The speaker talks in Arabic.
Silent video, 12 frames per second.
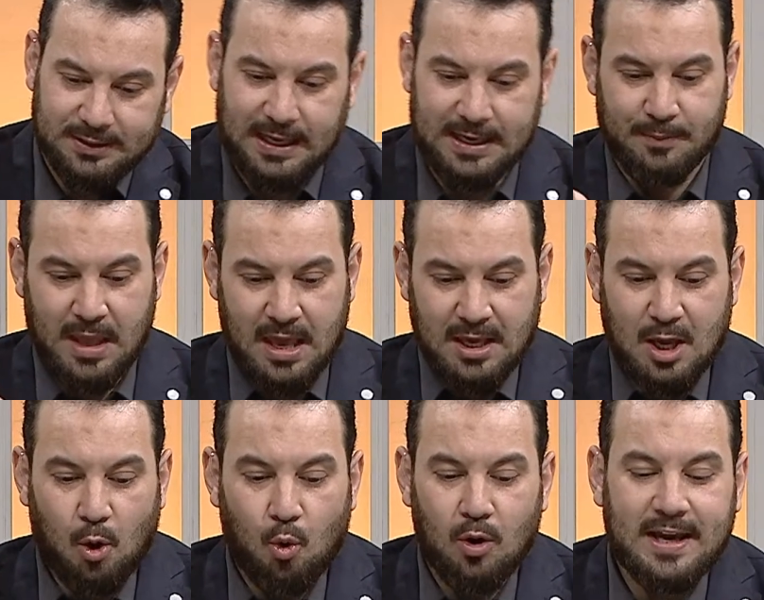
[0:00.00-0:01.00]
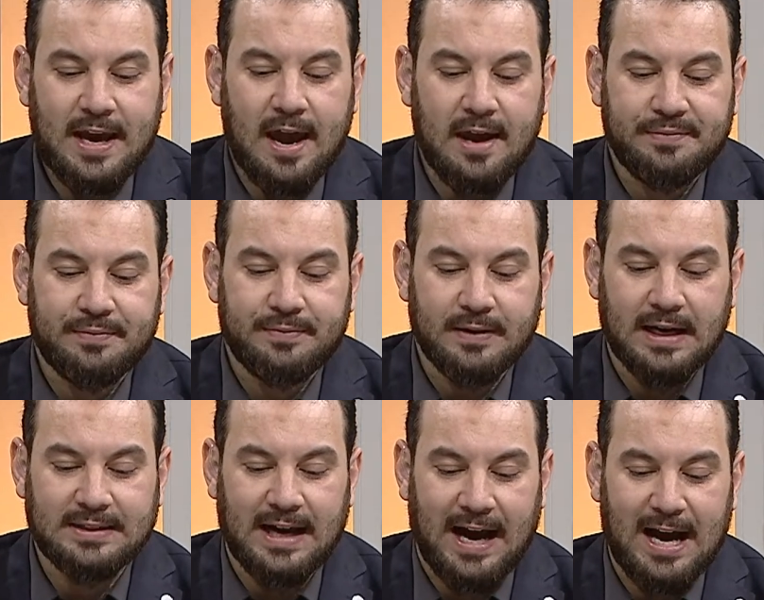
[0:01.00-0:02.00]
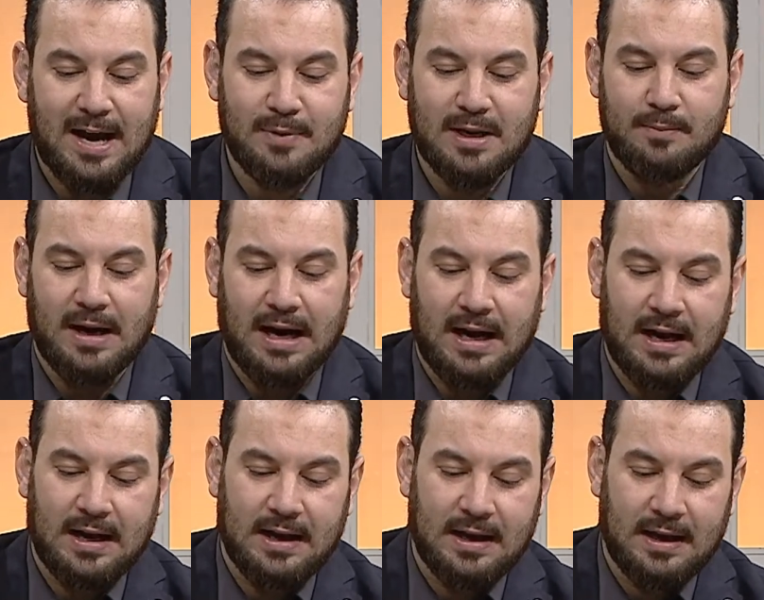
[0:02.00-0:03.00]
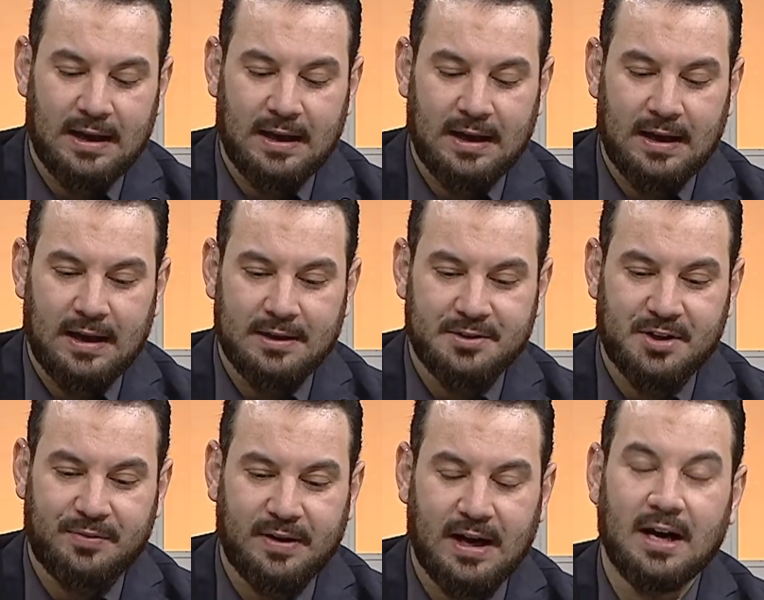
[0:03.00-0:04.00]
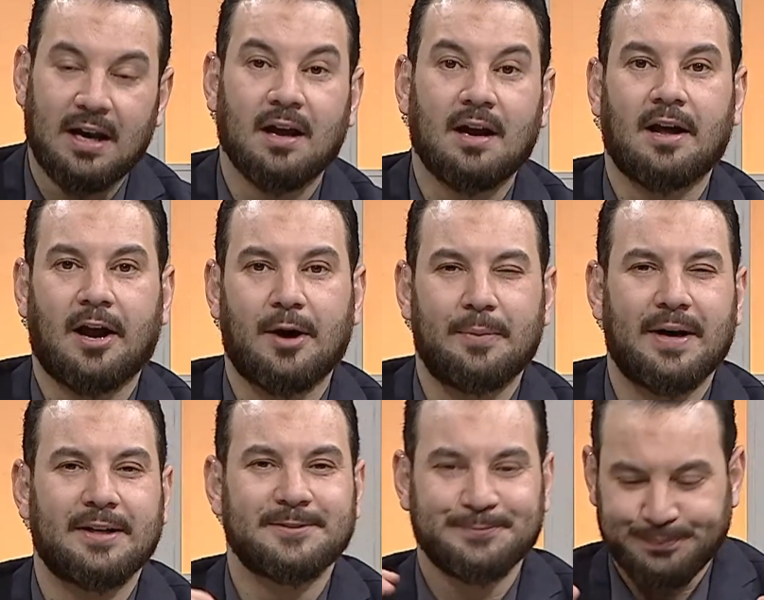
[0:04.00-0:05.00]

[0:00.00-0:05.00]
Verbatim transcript: طيب يقول كيف أتعامل مع آه، جفاء القرابة